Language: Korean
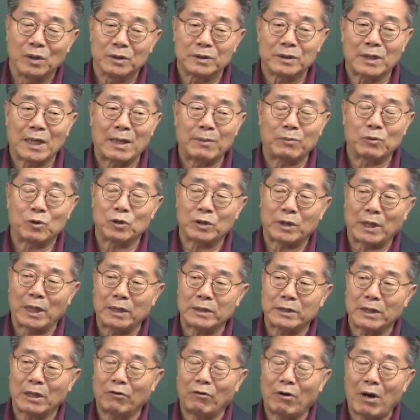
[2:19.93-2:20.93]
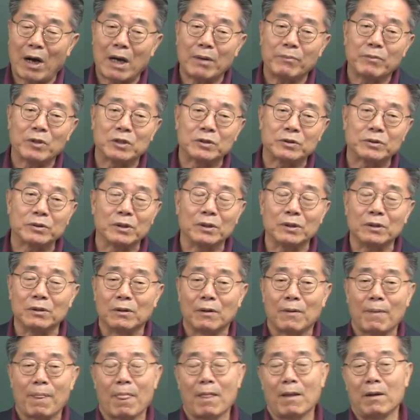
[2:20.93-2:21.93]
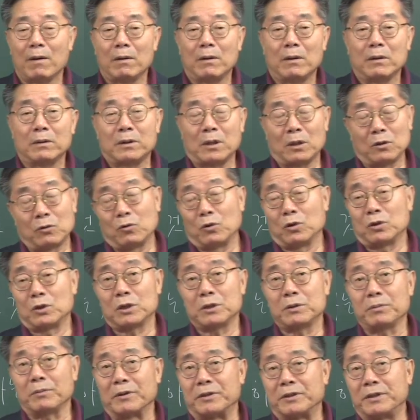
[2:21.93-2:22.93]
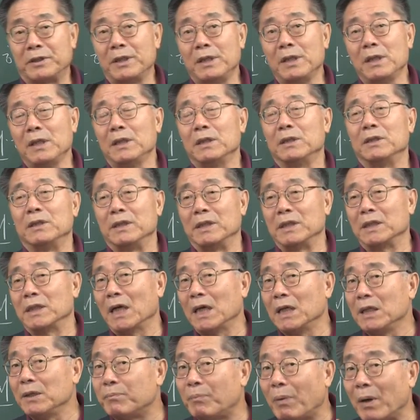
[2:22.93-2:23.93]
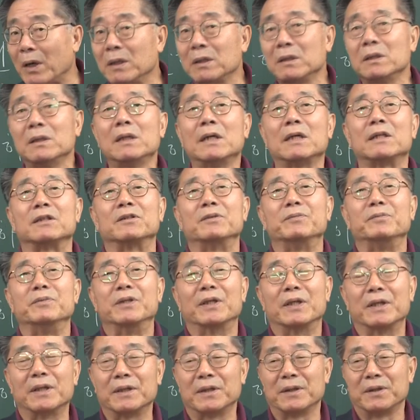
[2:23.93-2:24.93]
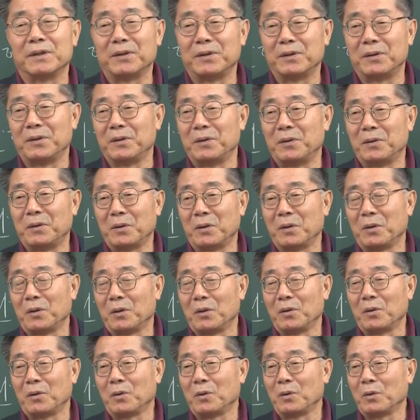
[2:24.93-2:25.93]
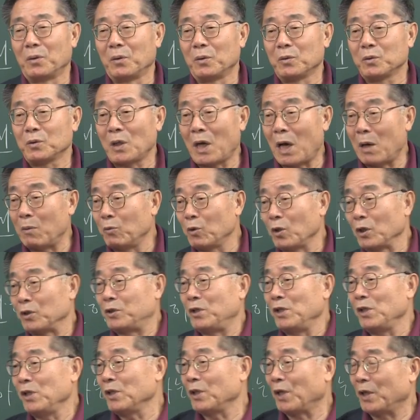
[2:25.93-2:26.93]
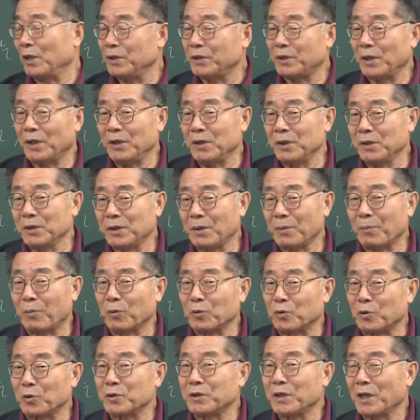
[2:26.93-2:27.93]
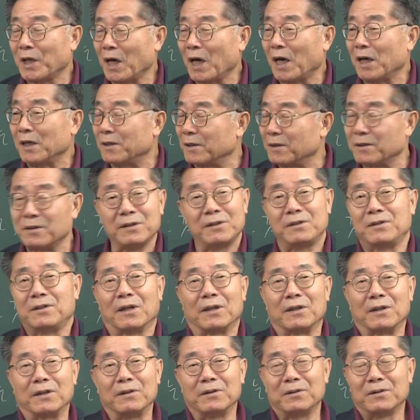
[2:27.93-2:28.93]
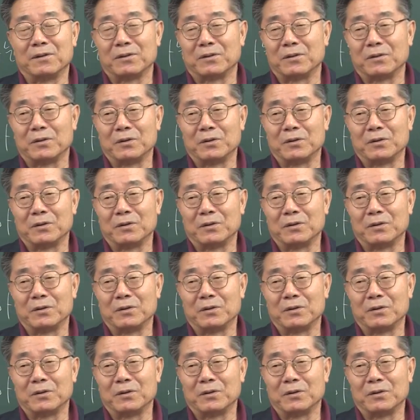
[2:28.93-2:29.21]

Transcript: 사물을 대상화하면서 결국 어떻습니까? 진리는 인간이 발견하는 겁니다. 사물에 진리가 있다 이렇게 보통 생각하는데 그렇지 않아요.